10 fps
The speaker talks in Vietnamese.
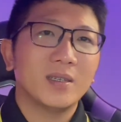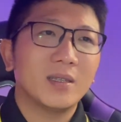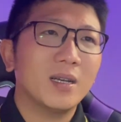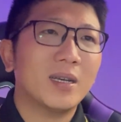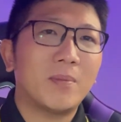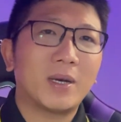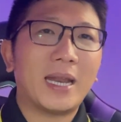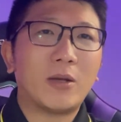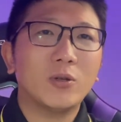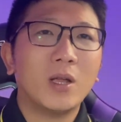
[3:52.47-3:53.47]
tức là mình
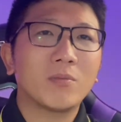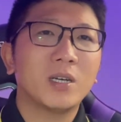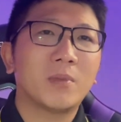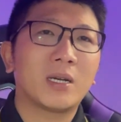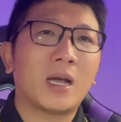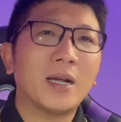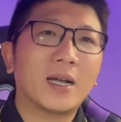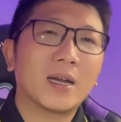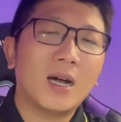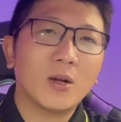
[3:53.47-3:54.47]
đào xuống thông thường mình ở
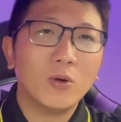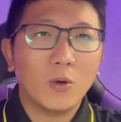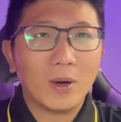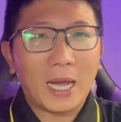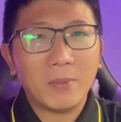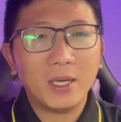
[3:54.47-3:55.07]
Cần Thơ của khuôn làm